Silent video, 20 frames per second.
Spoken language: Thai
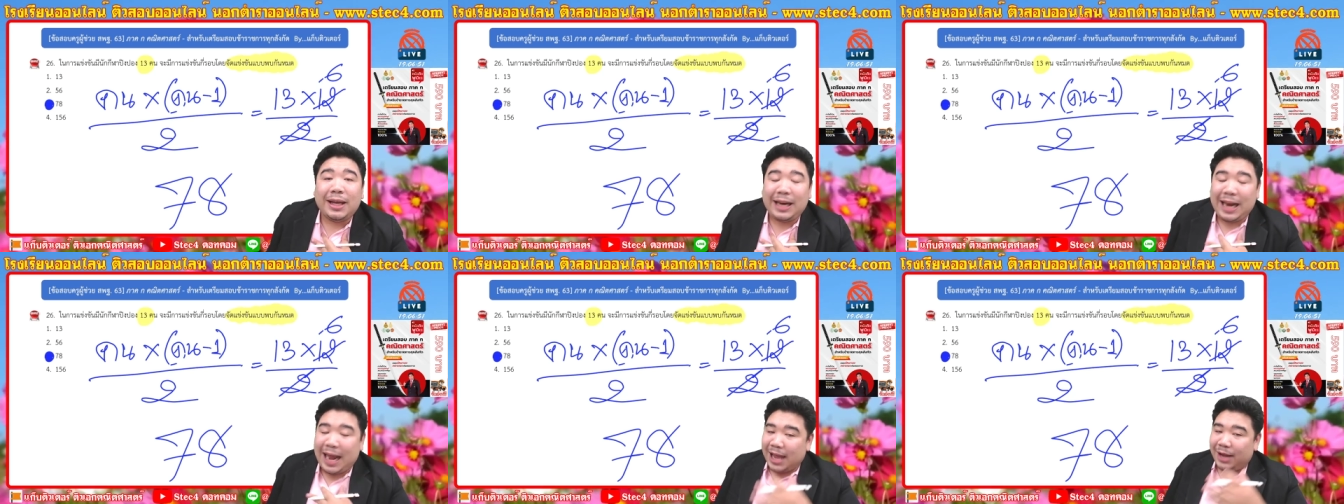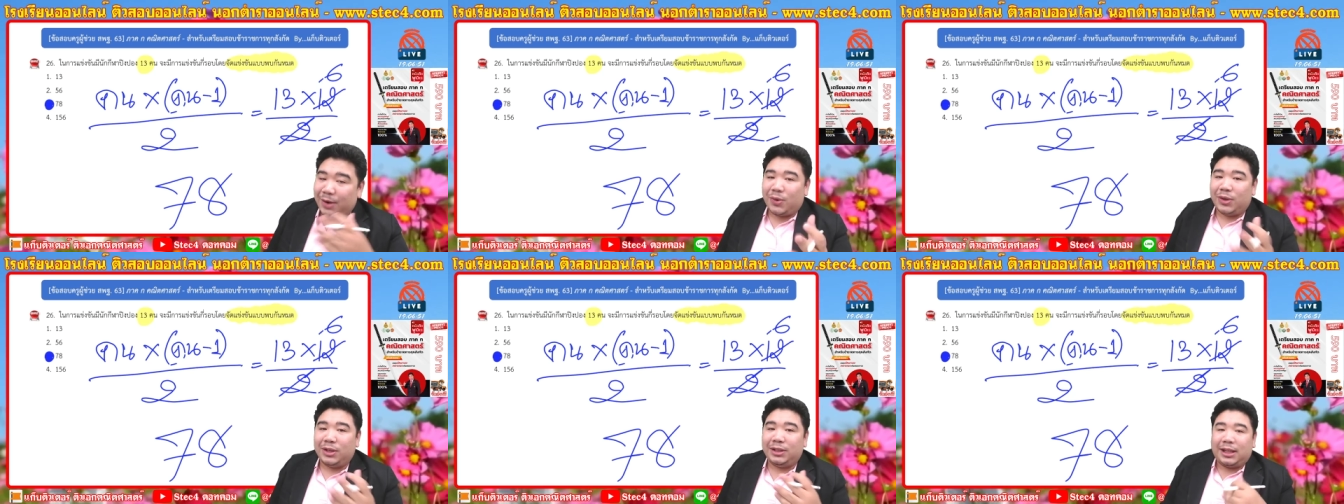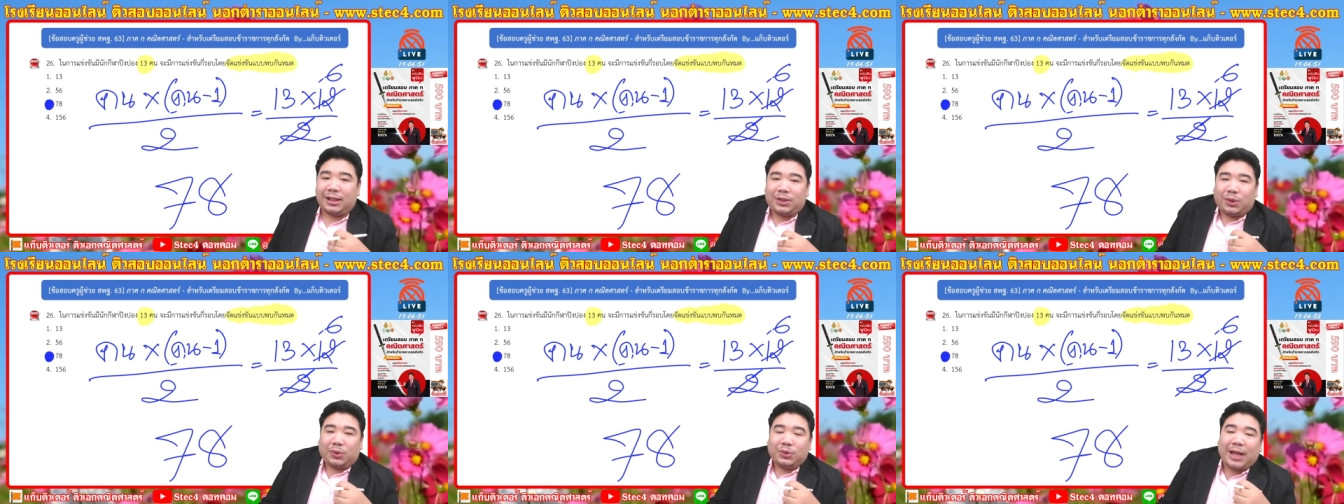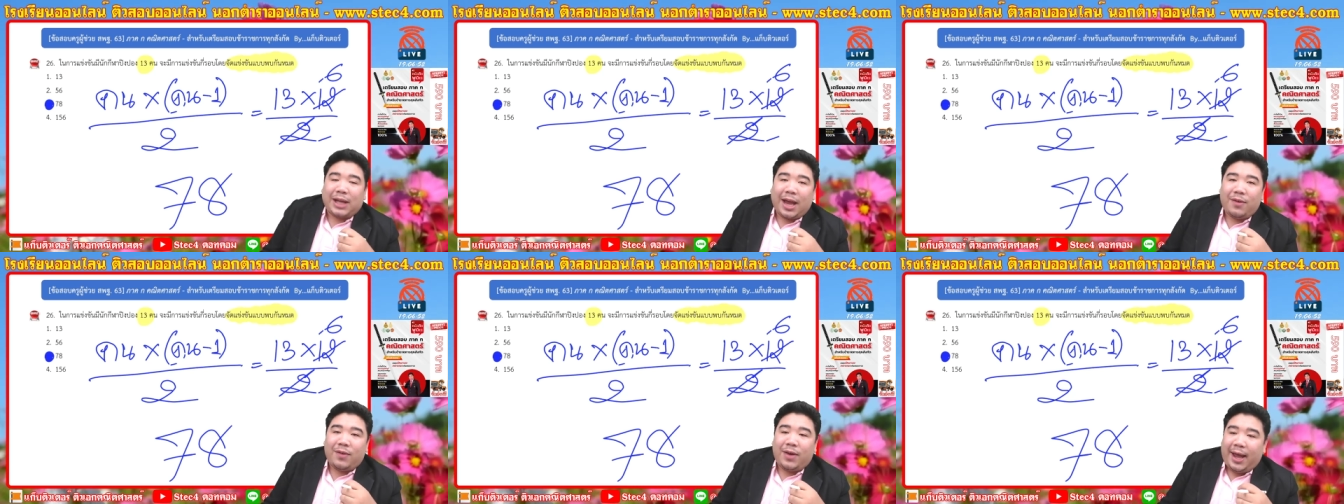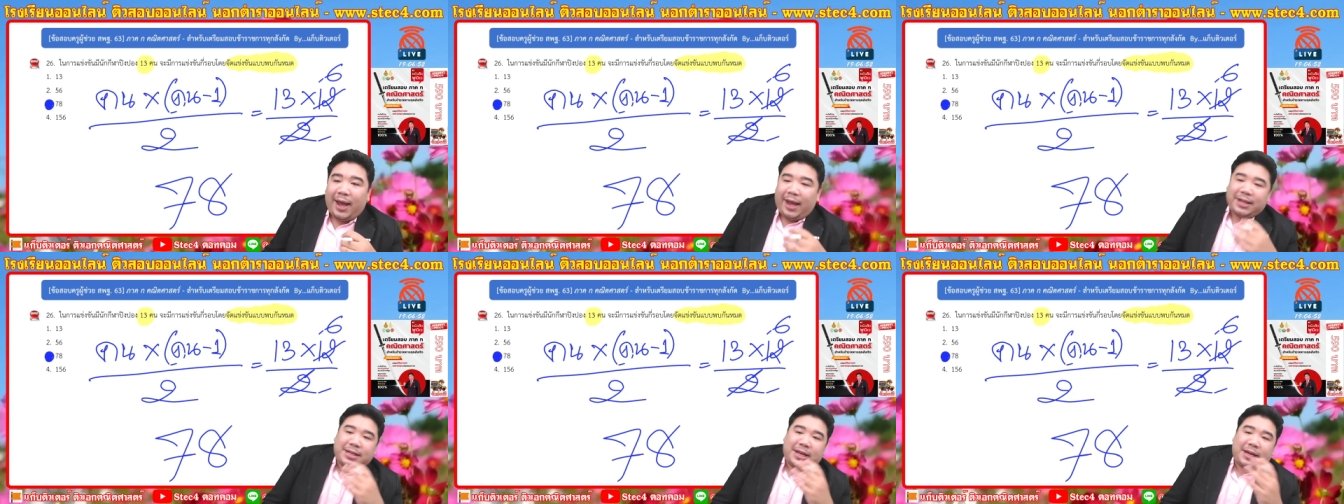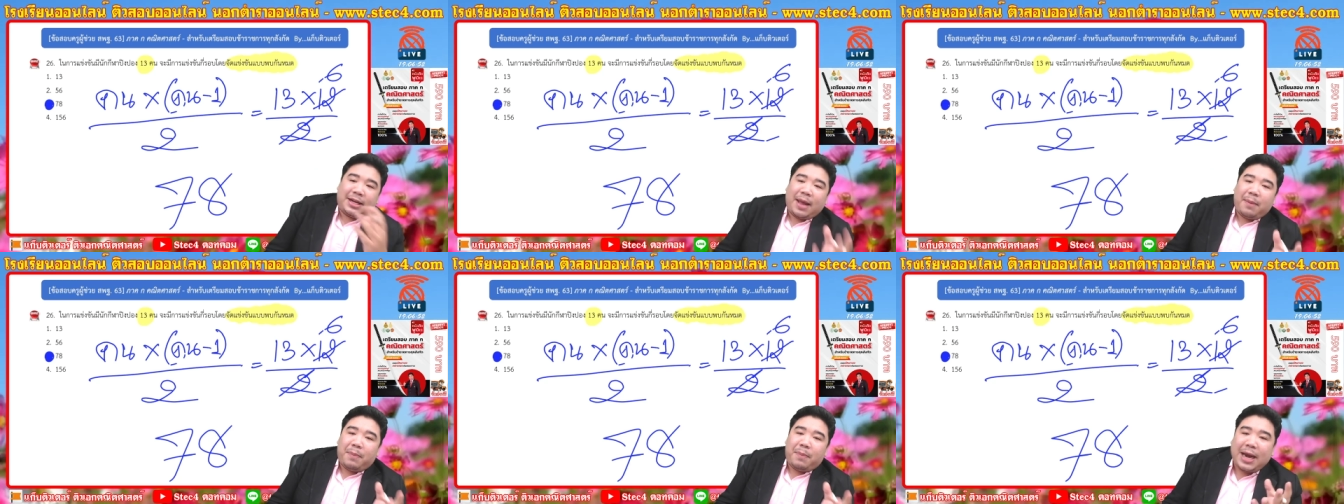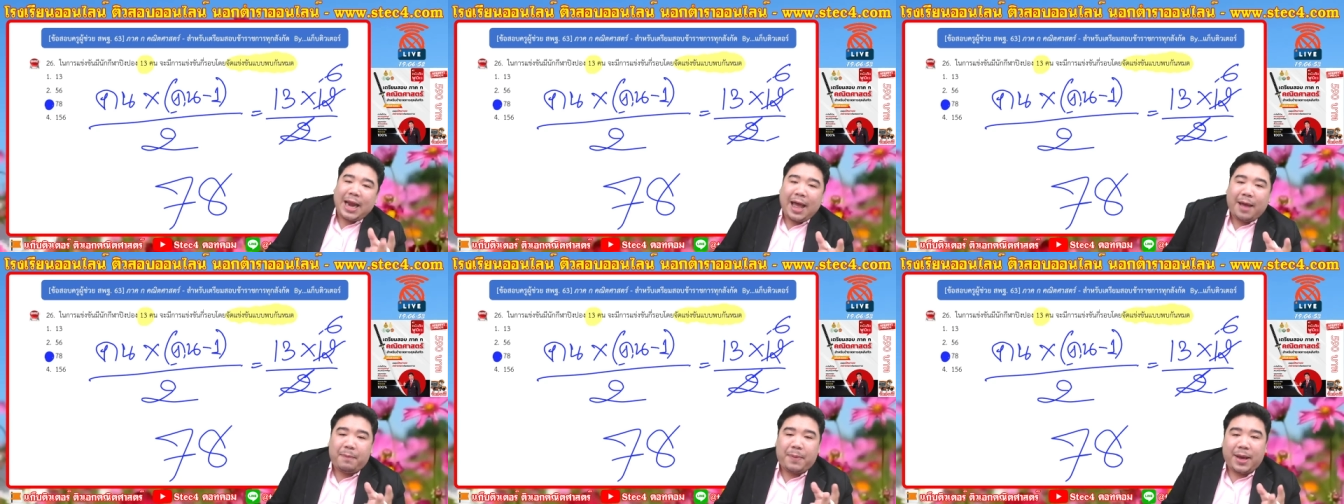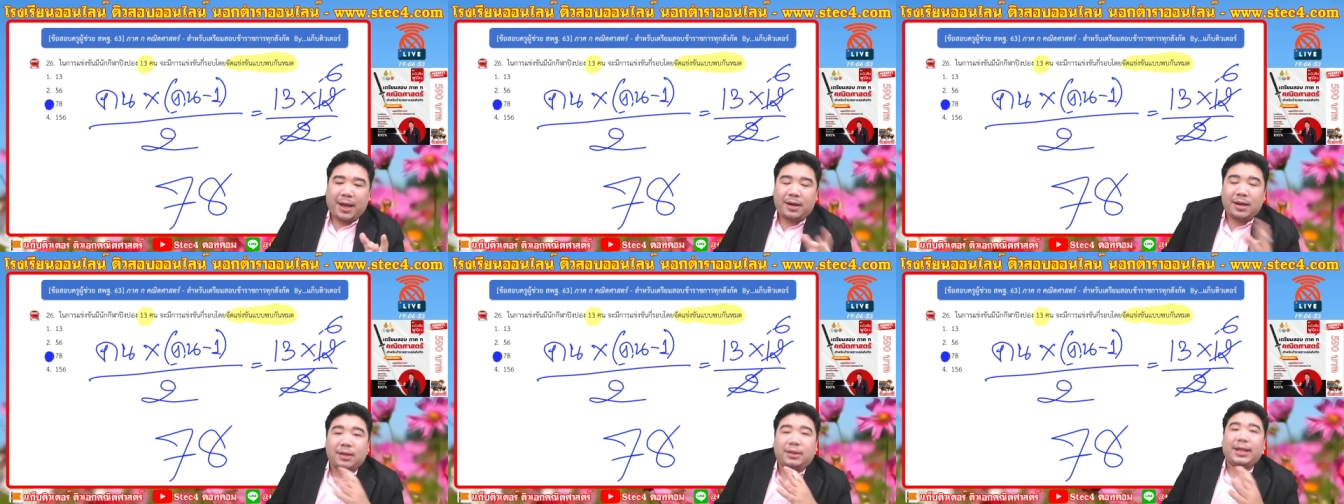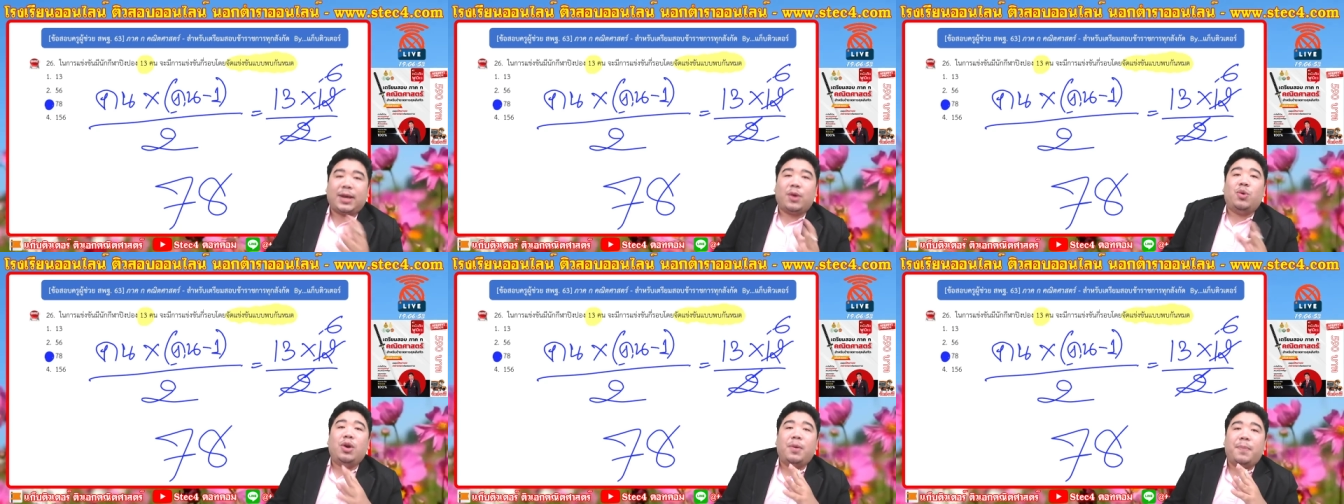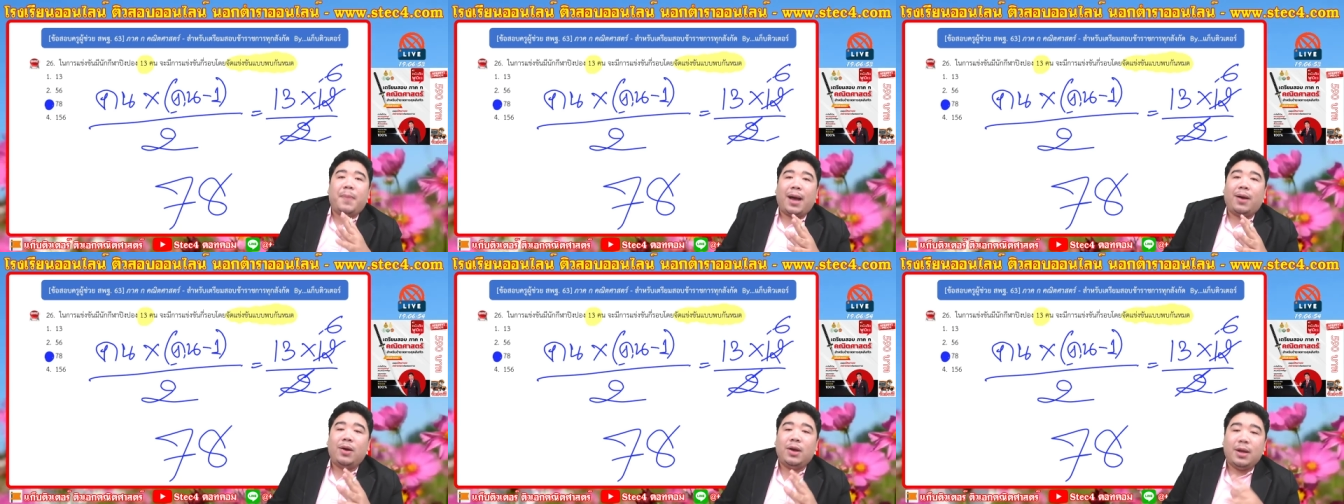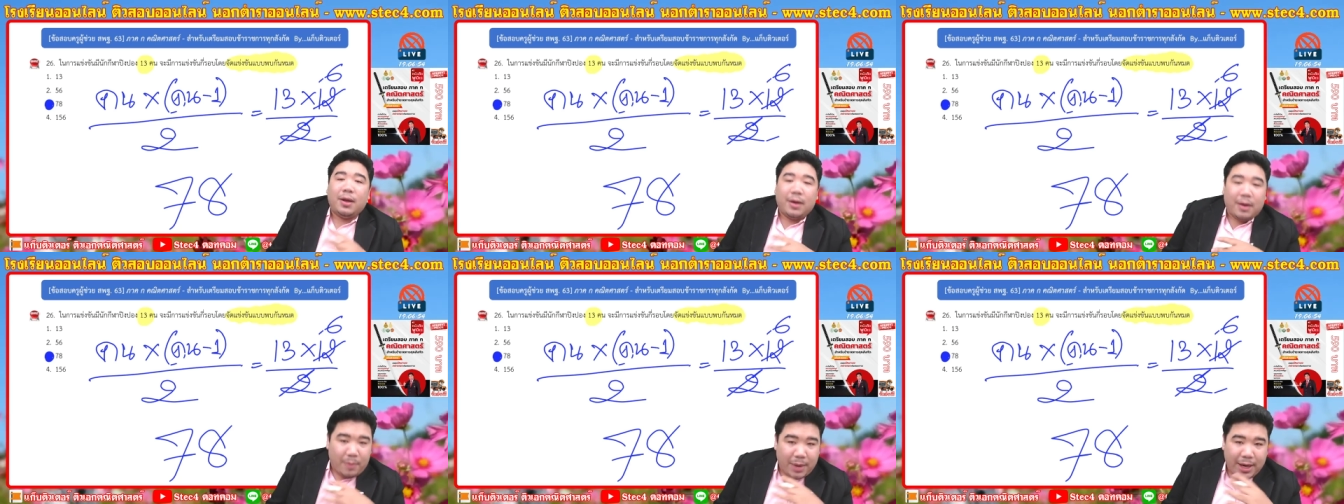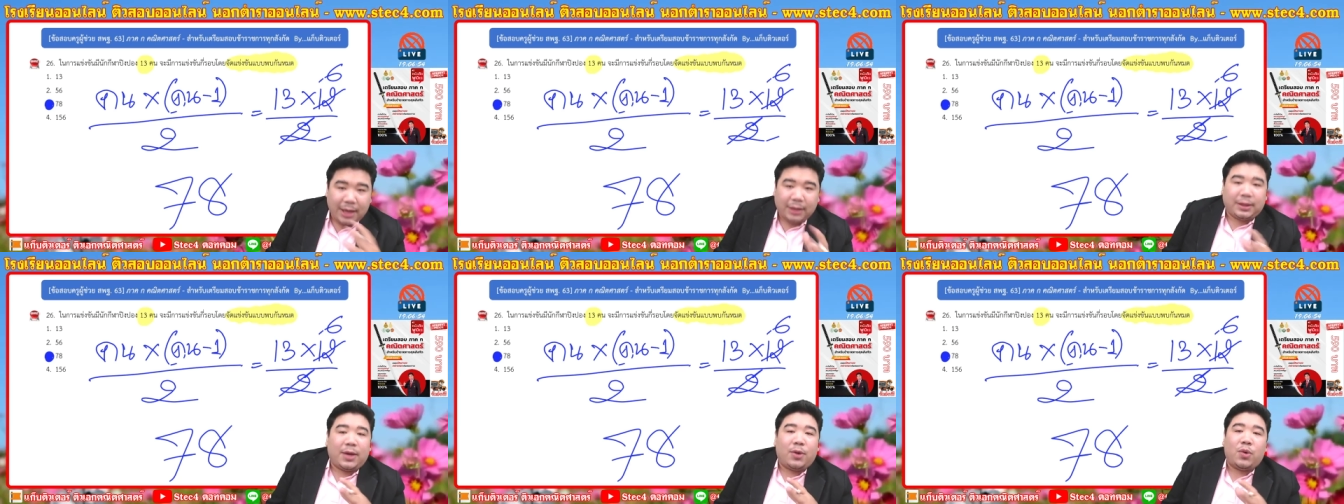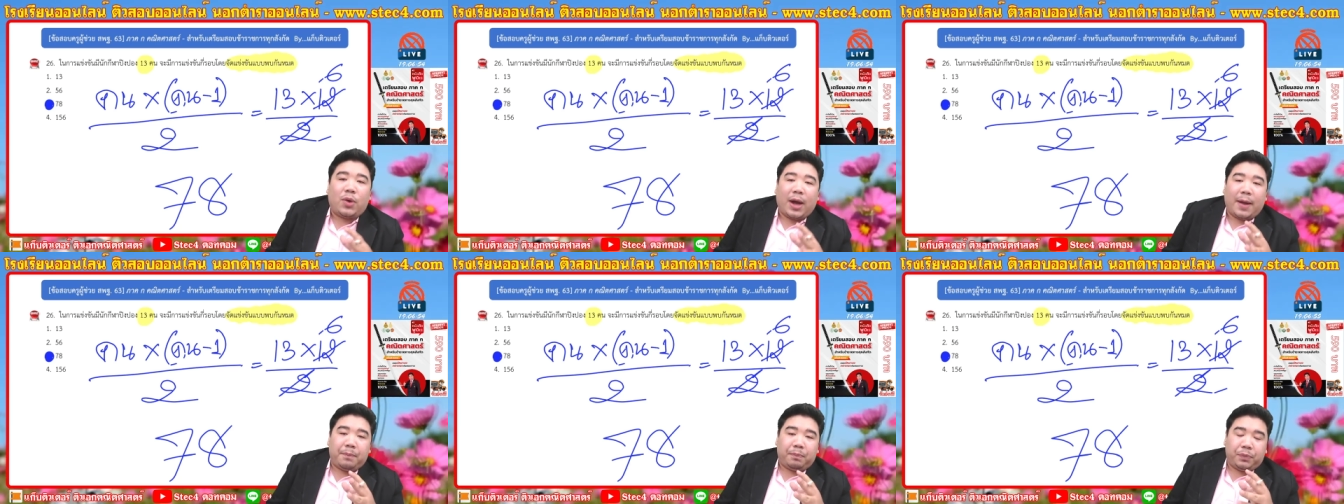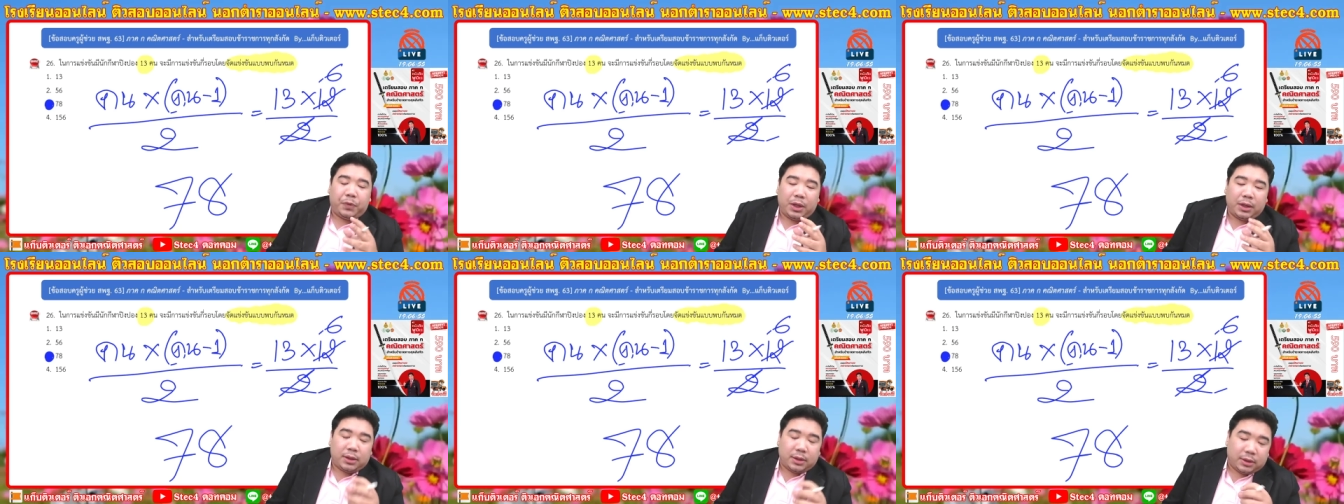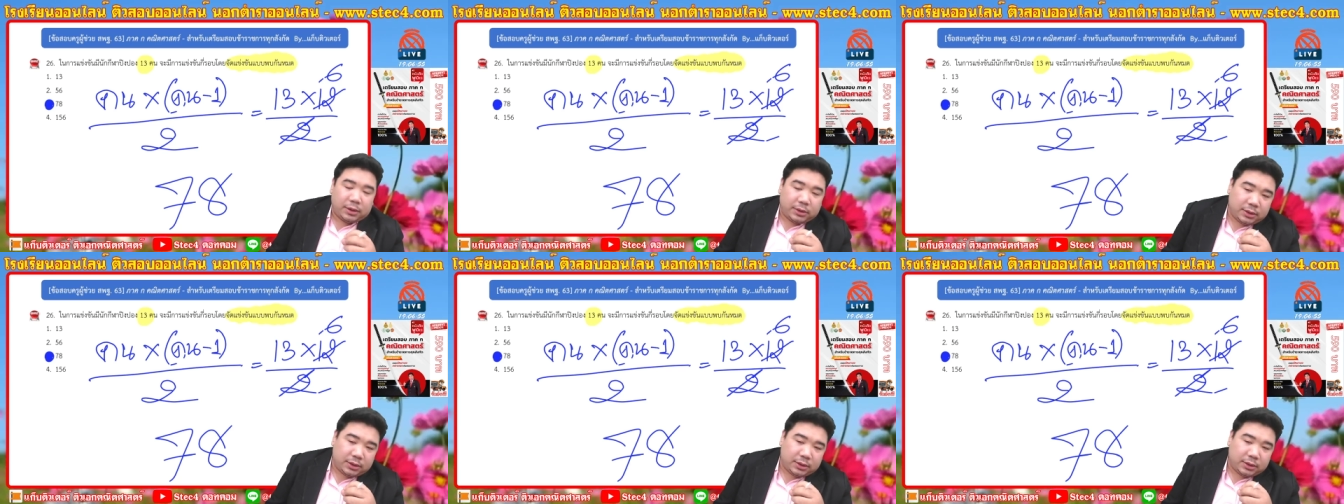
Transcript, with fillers: หลายคนจะสงสัยว่าอาจารย์แก๊ปมาหน้าเพจเนี่ยติวหรือเปล่า ไม่ได้ติวครับ ก็คือ